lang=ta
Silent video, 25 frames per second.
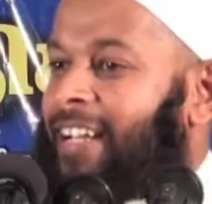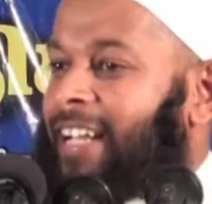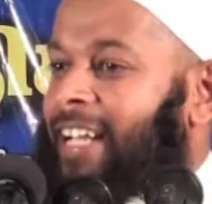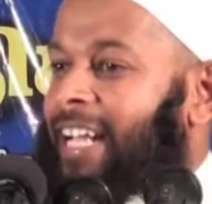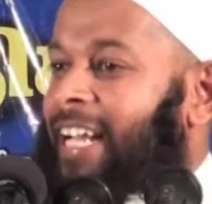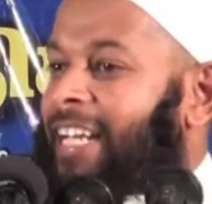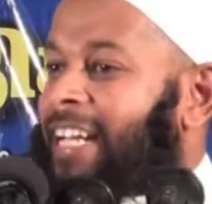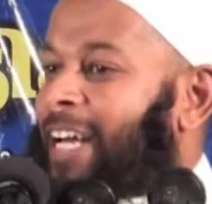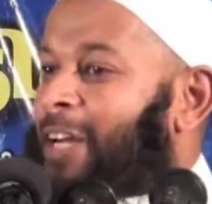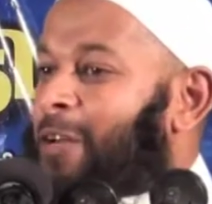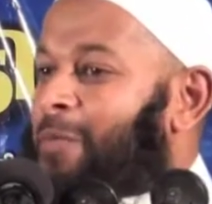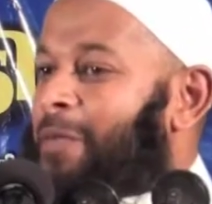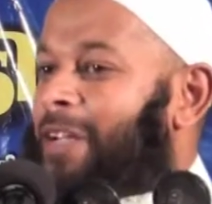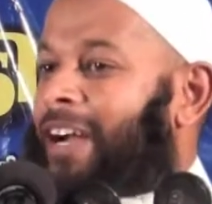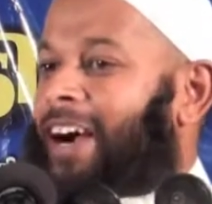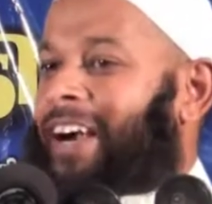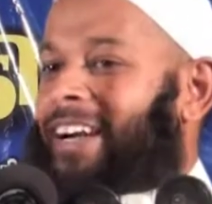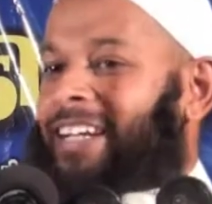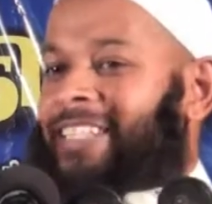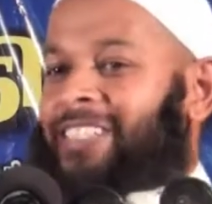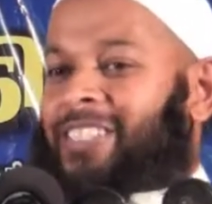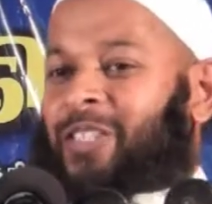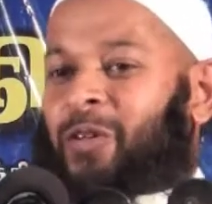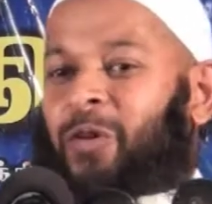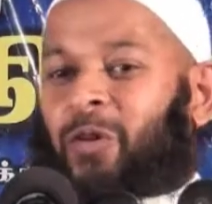என் அருமையான
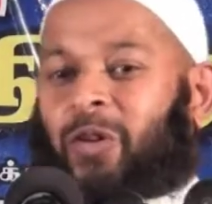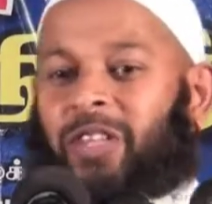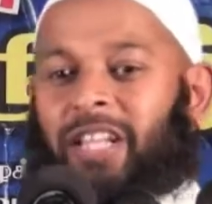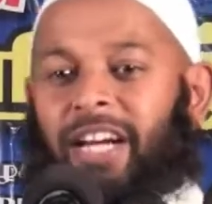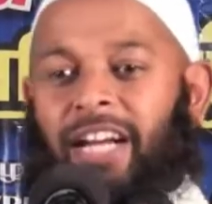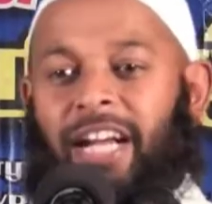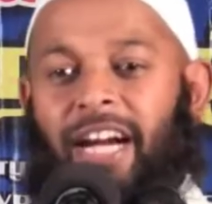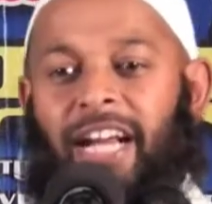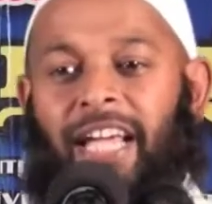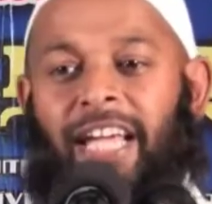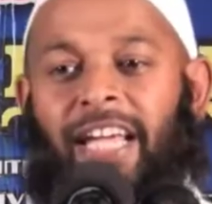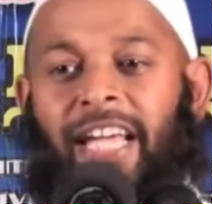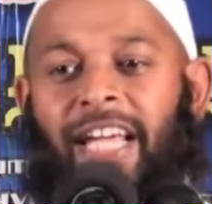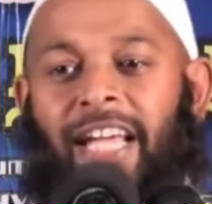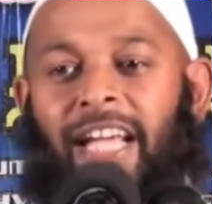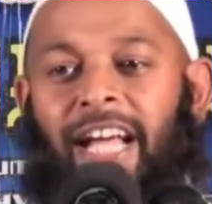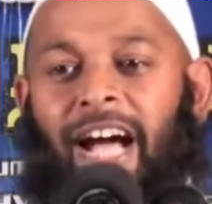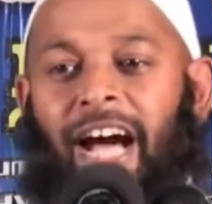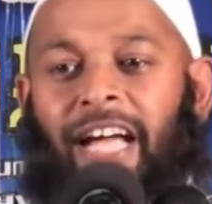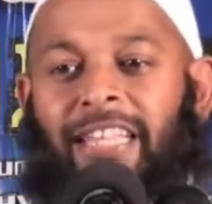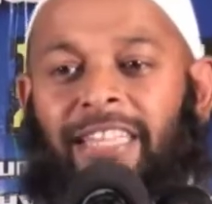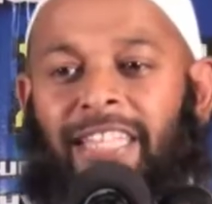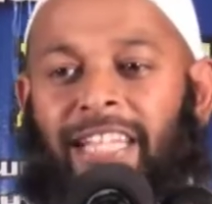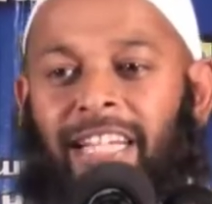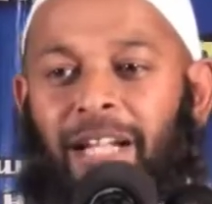சகோதரர்களே
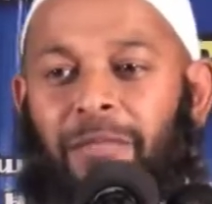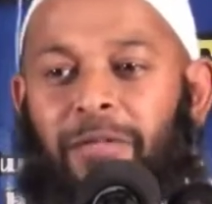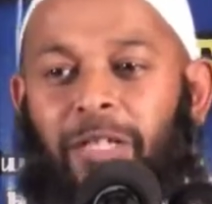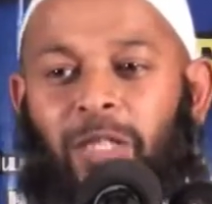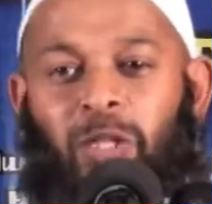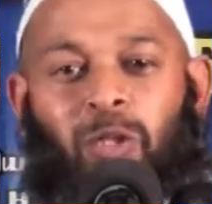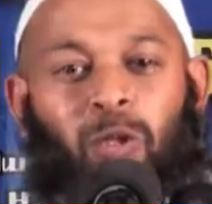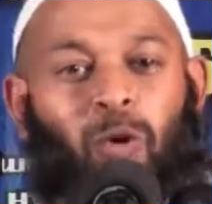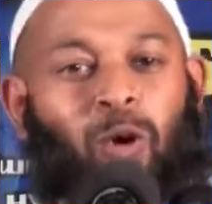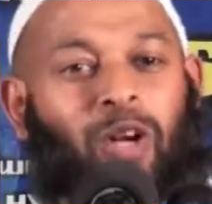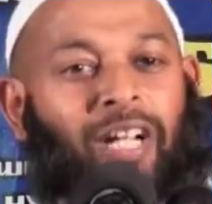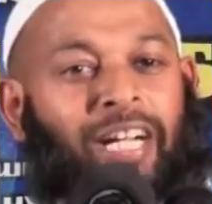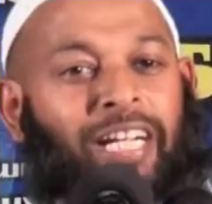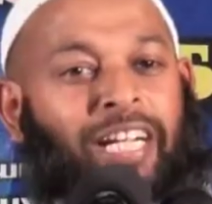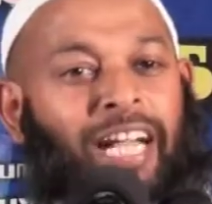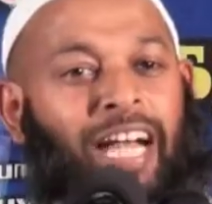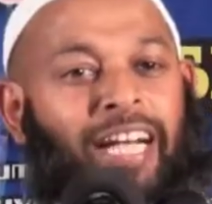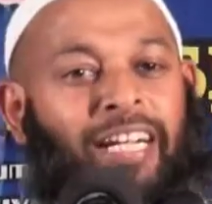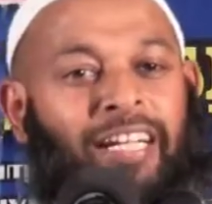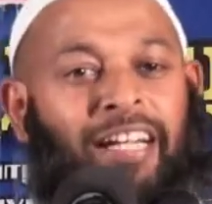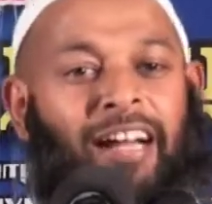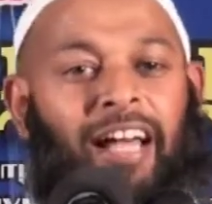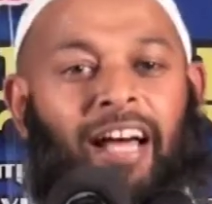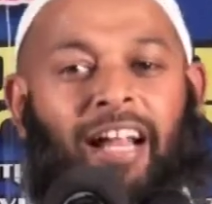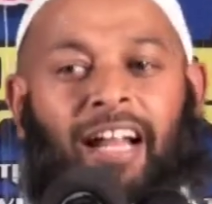அந்த நபித்தோழர்
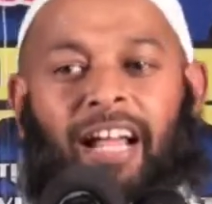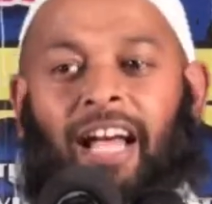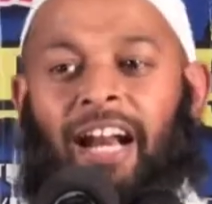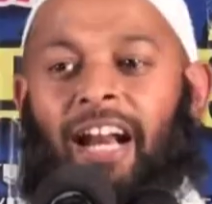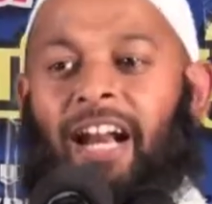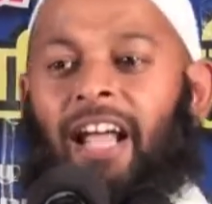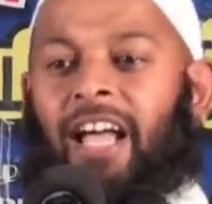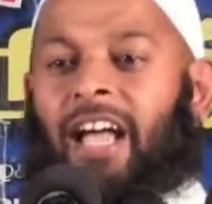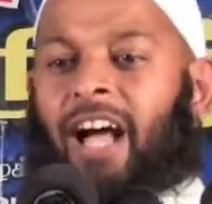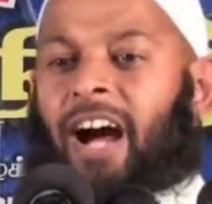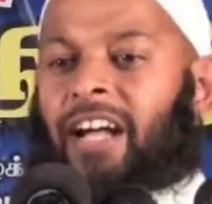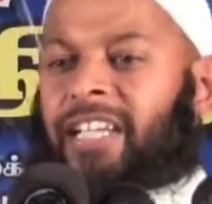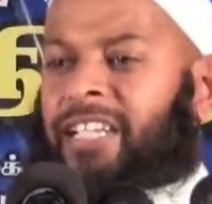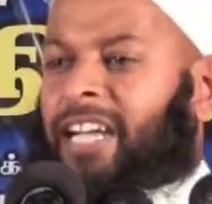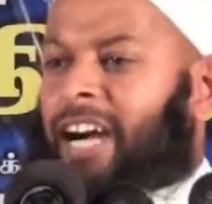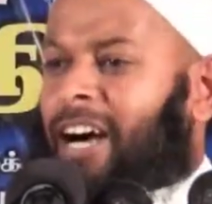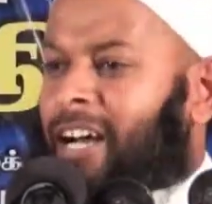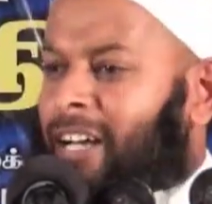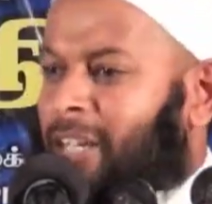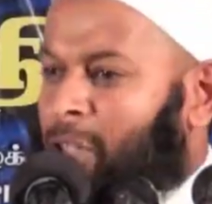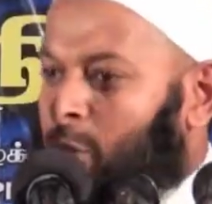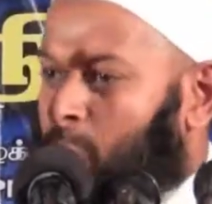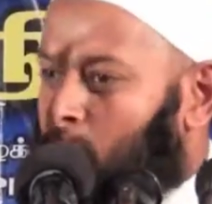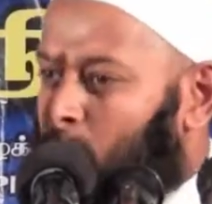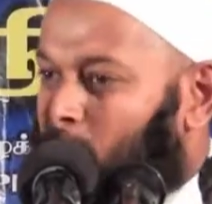கேட்கிறார்கள் யார்
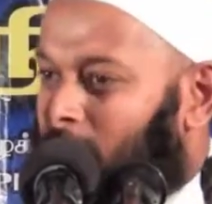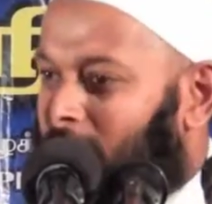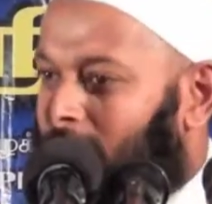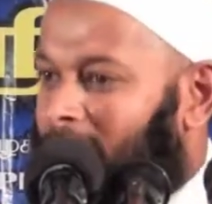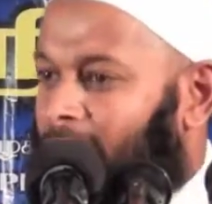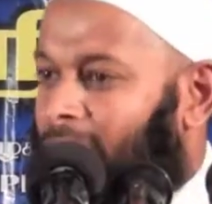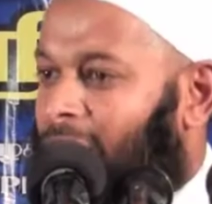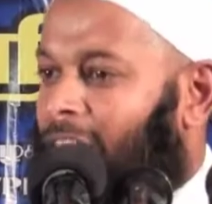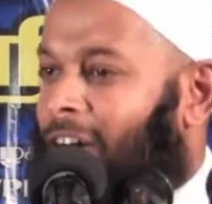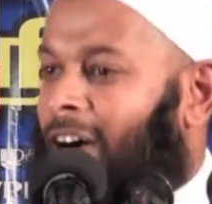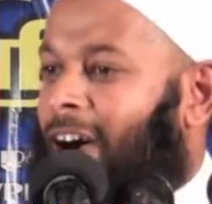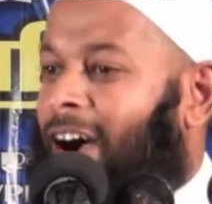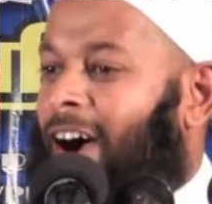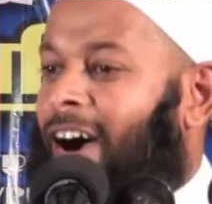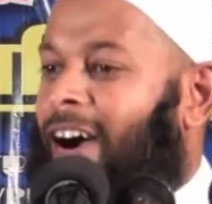ரசூலல்லா